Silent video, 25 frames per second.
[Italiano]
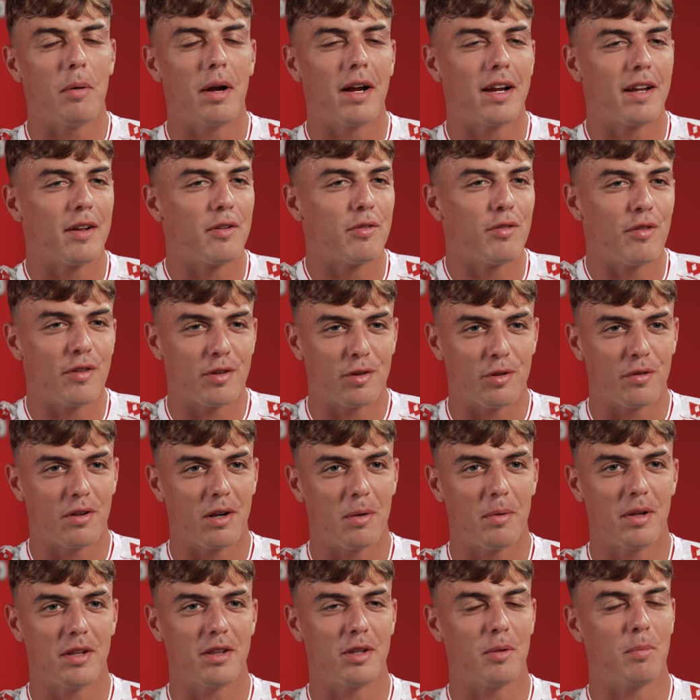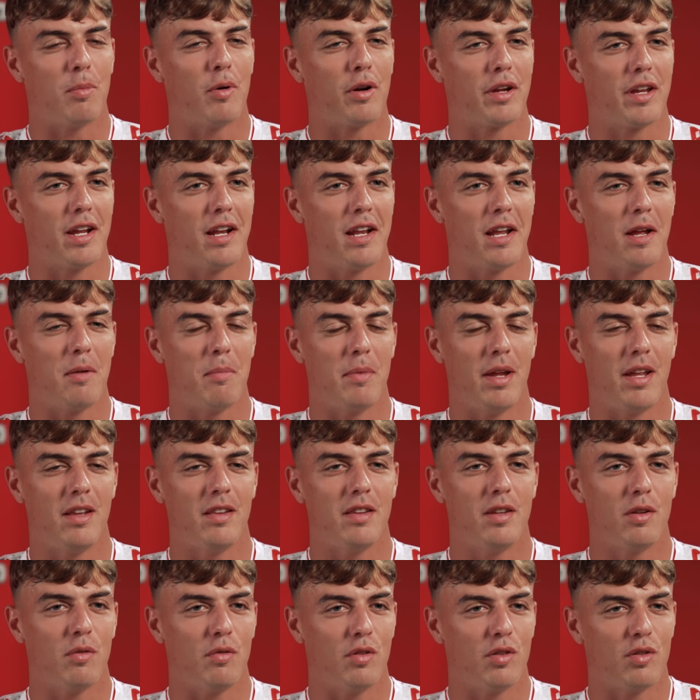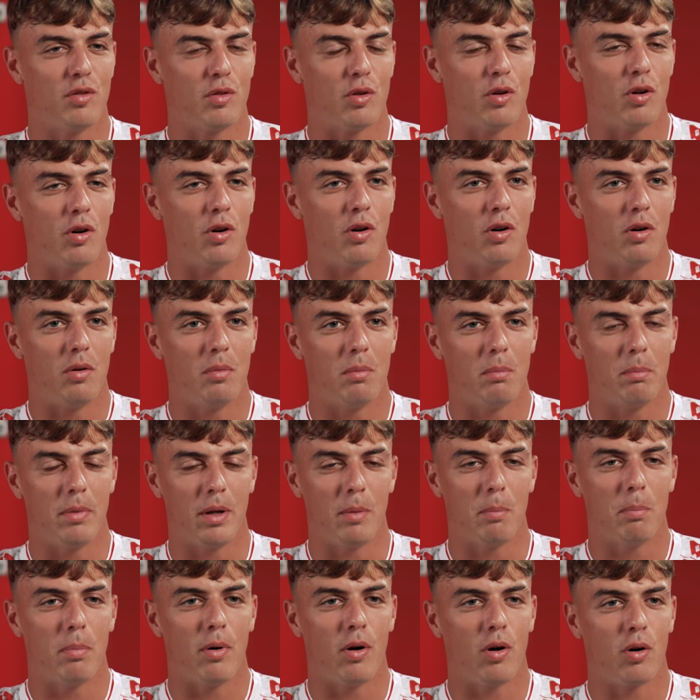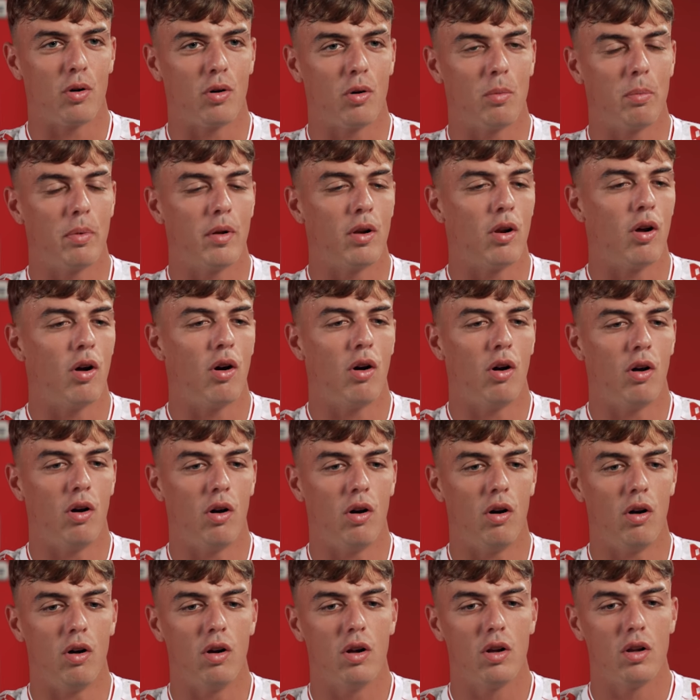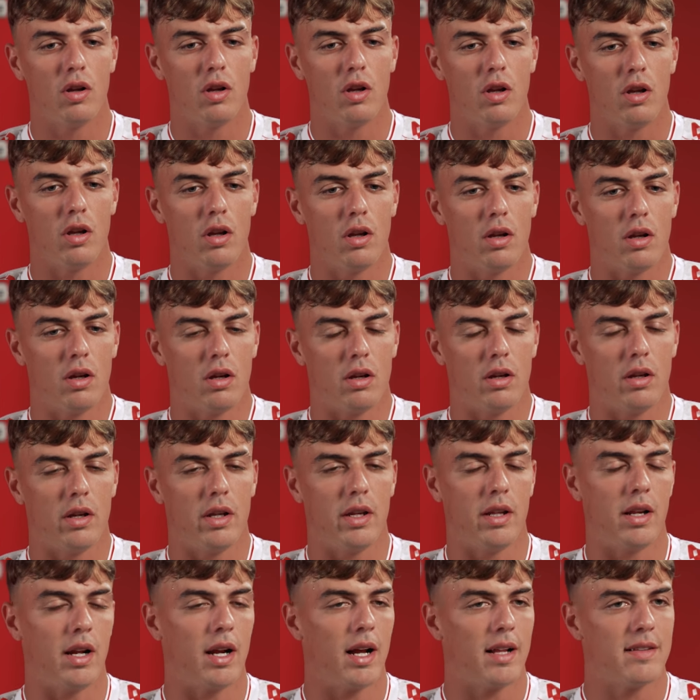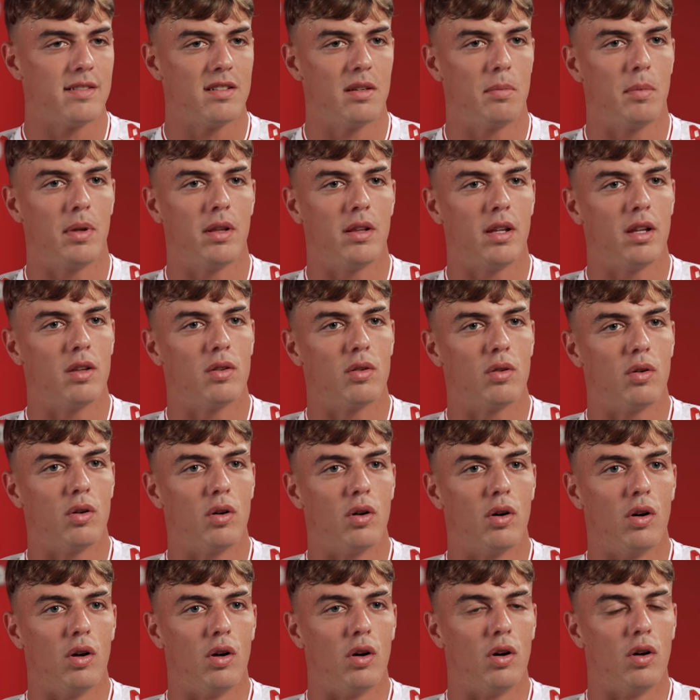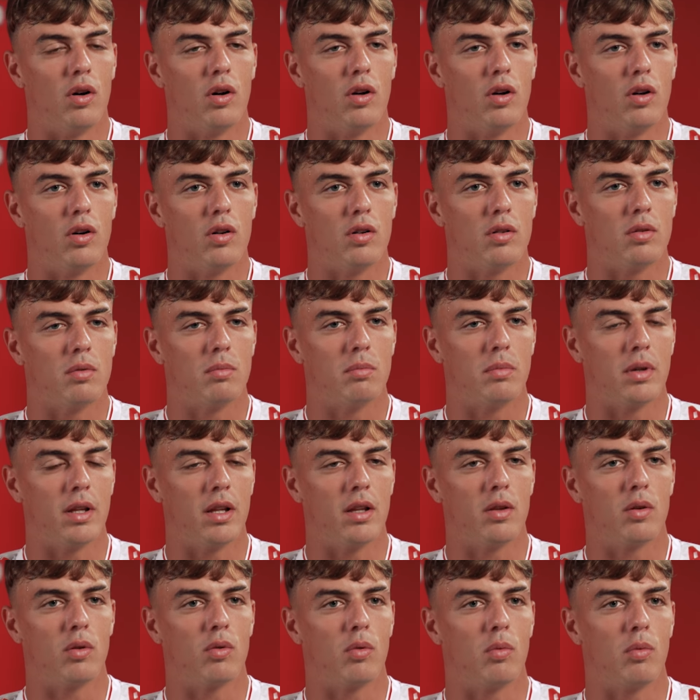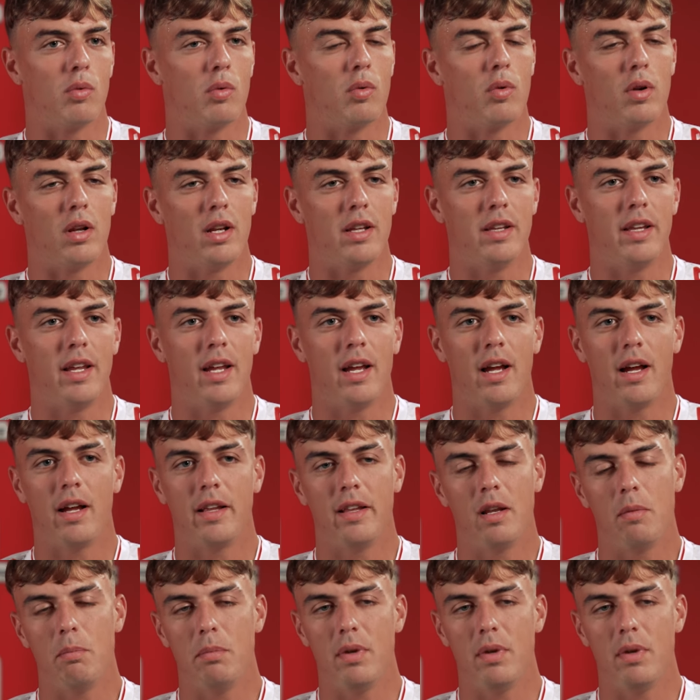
Anche se ho fatto veramente pochi allenamenti, ho visto ben poco, però i ragazzi mi hanno detto, mi hanno detto comunque l'idea del